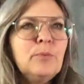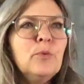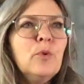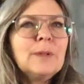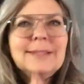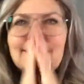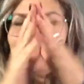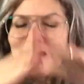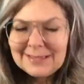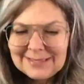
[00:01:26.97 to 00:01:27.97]
pour dire
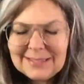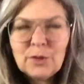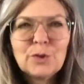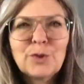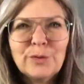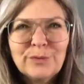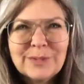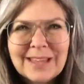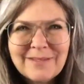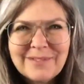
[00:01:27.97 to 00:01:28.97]
merci de ce que
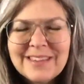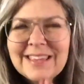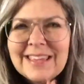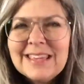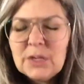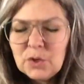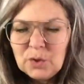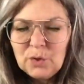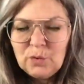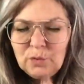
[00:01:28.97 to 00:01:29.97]
vous avez et
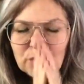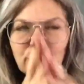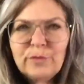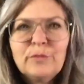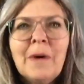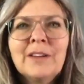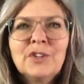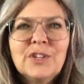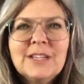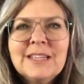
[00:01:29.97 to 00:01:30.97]
que tout ce que vous
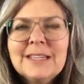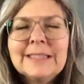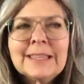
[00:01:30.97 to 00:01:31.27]
mangez